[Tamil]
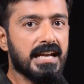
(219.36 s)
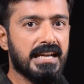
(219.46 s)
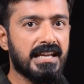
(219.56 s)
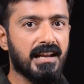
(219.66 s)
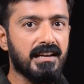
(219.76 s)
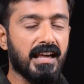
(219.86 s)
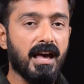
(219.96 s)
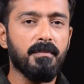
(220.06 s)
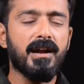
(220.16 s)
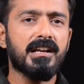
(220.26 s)
நீங்கள்
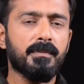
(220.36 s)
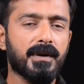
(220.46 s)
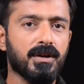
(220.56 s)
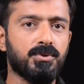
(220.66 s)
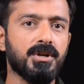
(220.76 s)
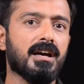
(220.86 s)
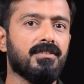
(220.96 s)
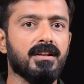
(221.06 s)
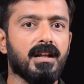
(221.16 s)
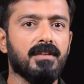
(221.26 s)
ஏமாற்றப்படக்கூடிய
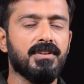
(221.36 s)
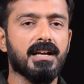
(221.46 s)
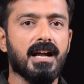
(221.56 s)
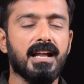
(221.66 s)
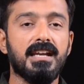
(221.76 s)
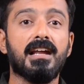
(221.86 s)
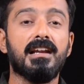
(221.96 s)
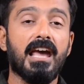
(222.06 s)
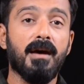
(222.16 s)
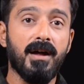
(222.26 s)
அளவு அளவிற்கான
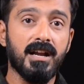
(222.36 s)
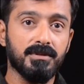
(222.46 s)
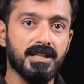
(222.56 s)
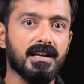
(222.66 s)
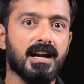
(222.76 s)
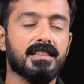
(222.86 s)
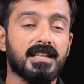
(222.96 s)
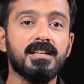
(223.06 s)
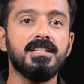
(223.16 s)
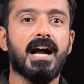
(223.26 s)
நீங்கள் ஏமாற்றுவதற்கான
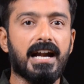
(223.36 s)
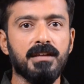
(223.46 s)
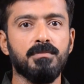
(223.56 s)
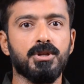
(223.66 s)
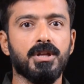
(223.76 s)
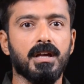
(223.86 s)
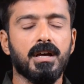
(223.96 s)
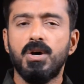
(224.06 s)
தகுதி அடையும் போது